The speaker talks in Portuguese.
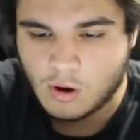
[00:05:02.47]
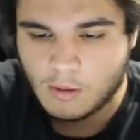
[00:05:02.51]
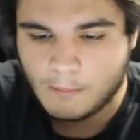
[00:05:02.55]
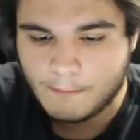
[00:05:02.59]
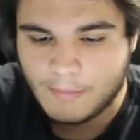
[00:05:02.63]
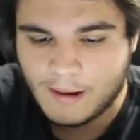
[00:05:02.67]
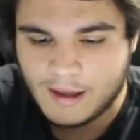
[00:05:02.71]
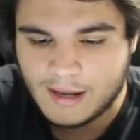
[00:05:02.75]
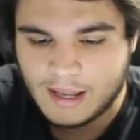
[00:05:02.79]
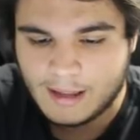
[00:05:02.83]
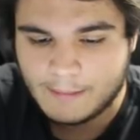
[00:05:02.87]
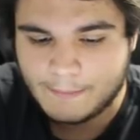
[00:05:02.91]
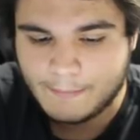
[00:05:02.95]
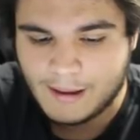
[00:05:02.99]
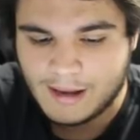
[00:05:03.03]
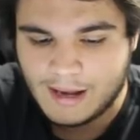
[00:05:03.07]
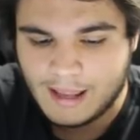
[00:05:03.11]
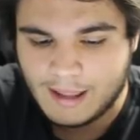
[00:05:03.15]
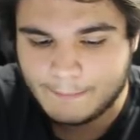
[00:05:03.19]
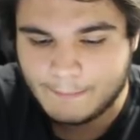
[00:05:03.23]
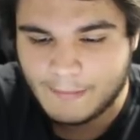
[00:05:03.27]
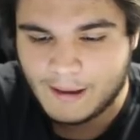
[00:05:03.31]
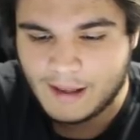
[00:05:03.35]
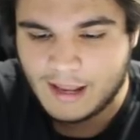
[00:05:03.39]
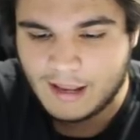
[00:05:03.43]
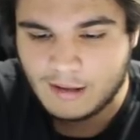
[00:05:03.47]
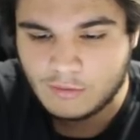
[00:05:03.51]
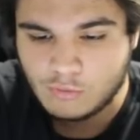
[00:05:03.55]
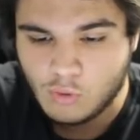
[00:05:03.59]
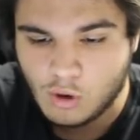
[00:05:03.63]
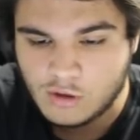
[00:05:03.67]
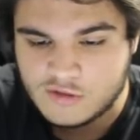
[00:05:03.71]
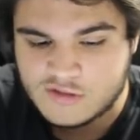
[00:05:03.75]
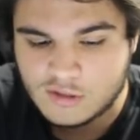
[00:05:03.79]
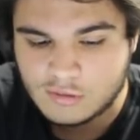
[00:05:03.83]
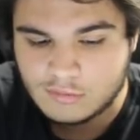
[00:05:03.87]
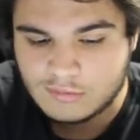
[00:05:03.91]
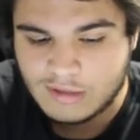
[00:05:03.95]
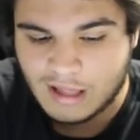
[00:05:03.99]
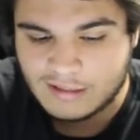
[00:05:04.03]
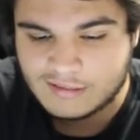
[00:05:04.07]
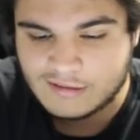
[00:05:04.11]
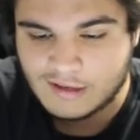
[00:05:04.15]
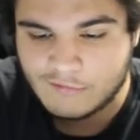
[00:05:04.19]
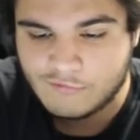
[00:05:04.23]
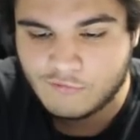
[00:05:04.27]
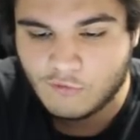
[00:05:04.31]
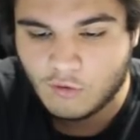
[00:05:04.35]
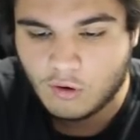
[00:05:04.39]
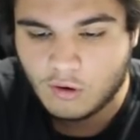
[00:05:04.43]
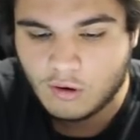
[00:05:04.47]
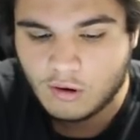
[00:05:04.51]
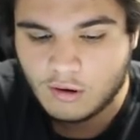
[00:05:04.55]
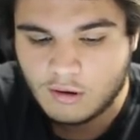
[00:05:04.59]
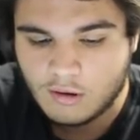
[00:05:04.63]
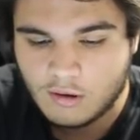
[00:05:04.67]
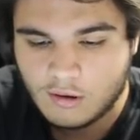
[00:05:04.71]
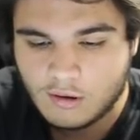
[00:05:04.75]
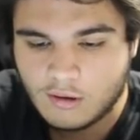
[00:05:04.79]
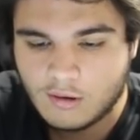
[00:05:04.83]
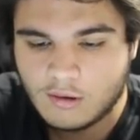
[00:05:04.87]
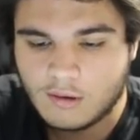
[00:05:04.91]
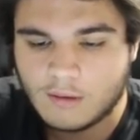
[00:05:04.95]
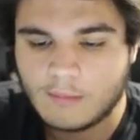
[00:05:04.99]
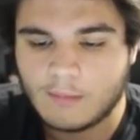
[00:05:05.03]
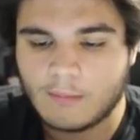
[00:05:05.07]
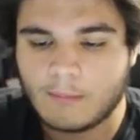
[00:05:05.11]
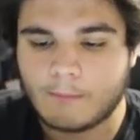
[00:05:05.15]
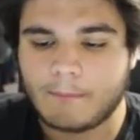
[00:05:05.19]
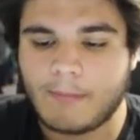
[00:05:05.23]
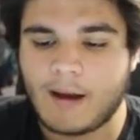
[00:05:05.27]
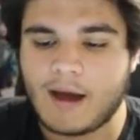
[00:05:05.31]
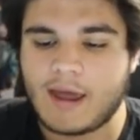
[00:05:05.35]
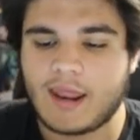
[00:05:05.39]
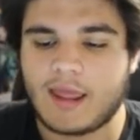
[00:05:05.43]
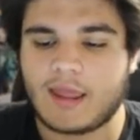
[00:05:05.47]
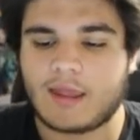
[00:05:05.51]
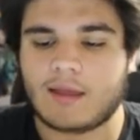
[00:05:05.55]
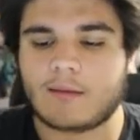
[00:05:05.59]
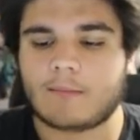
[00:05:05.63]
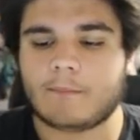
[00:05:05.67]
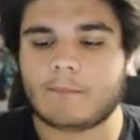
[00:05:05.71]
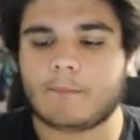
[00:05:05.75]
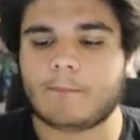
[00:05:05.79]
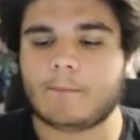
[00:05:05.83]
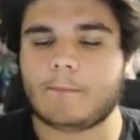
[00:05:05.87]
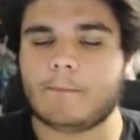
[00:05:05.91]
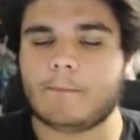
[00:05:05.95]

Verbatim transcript: Ó, parei, parei, parei. Nossa, não dá, travou. Parei.